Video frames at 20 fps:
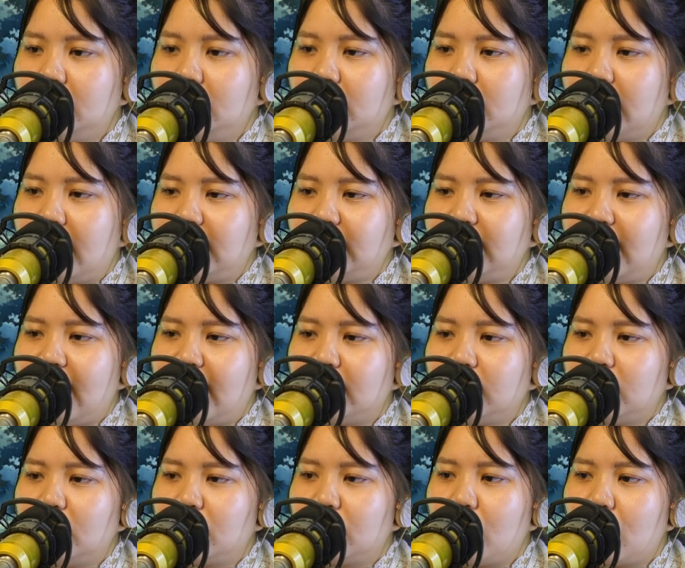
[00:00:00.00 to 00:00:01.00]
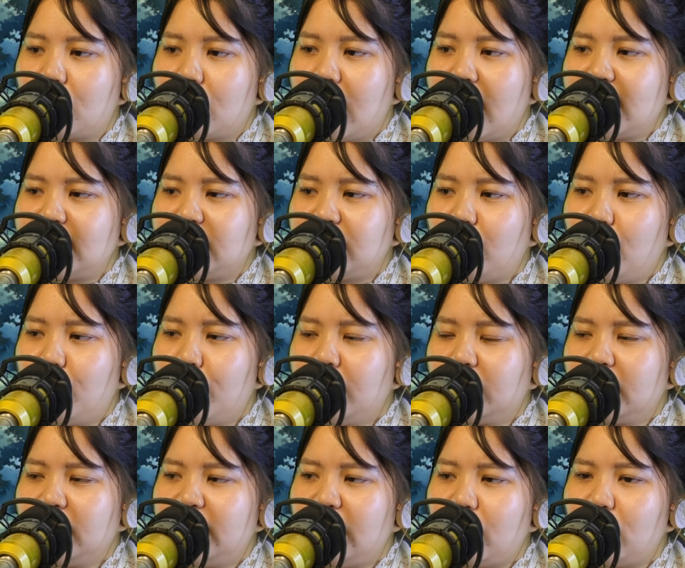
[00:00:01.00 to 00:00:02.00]
Trừ hắn ra còn có ai sẽ một
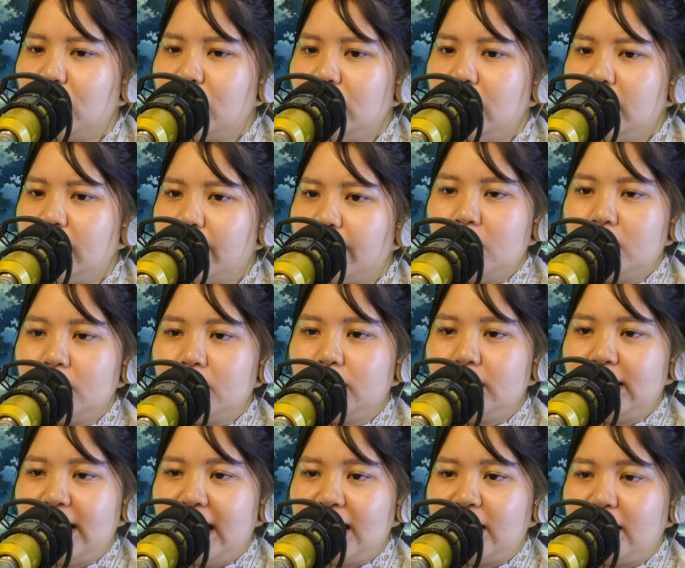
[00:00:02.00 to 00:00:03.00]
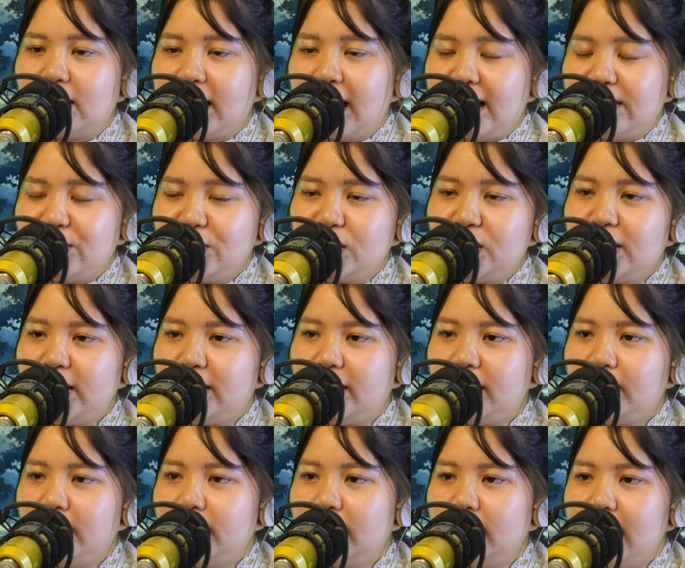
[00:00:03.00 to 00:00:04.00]
mực đi theo ngươi? Người này ngược lại rất si
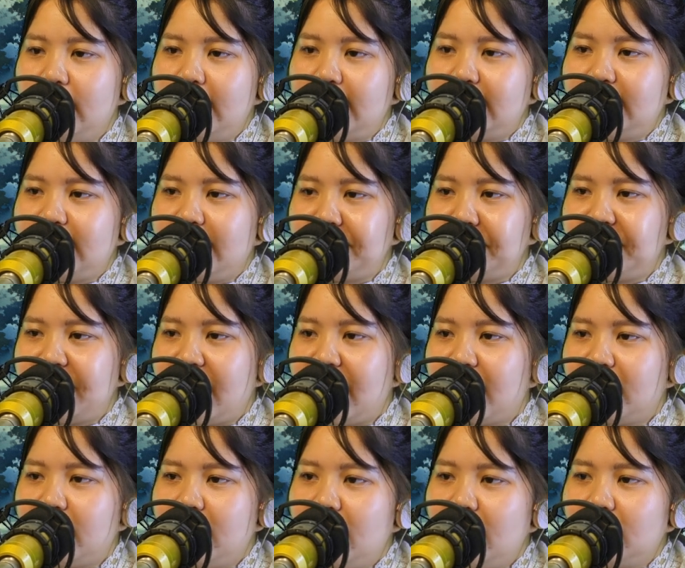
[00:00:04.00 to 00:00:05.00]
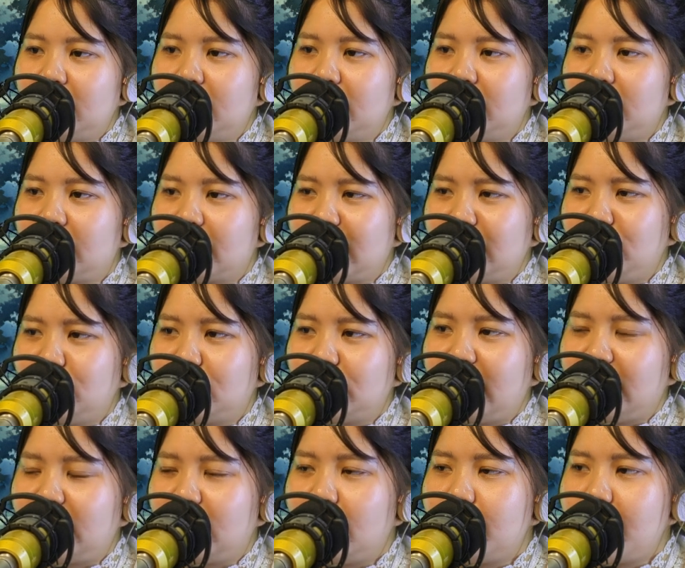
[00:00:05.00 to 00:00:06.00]
tình, xem ra người thực đã trở
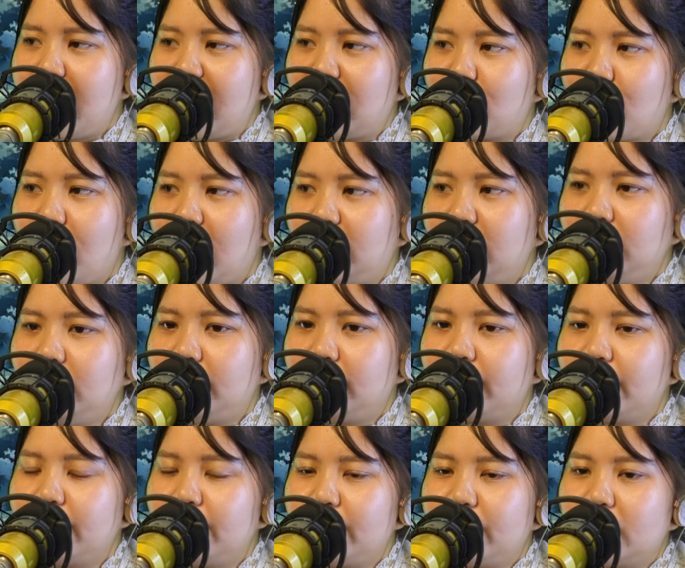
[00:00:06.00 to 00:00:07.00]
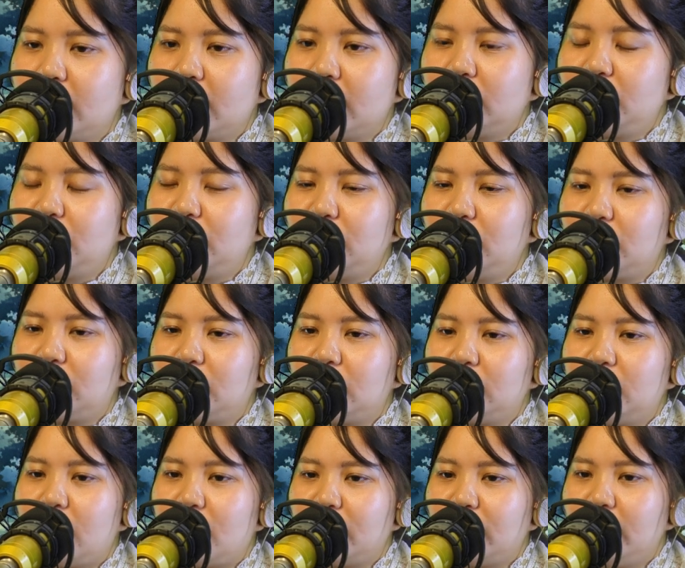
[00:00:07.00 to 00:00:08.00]
thành tâm ba của hắn." Trương Nhật
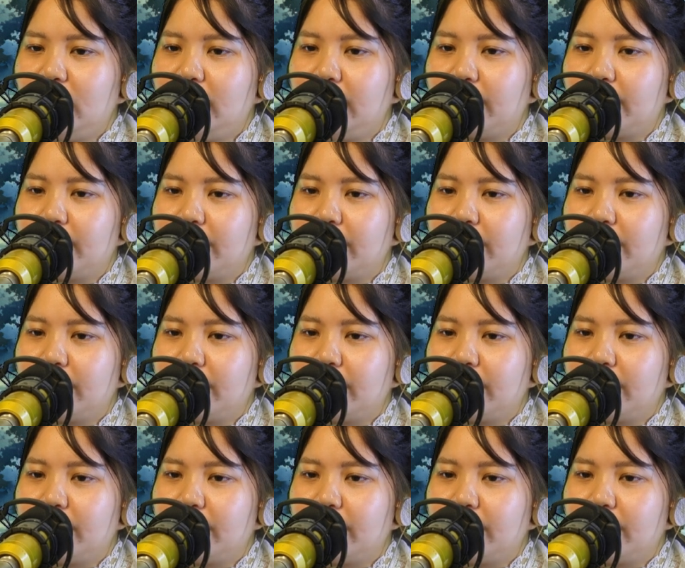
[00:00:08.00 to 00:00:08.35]
Trần nói.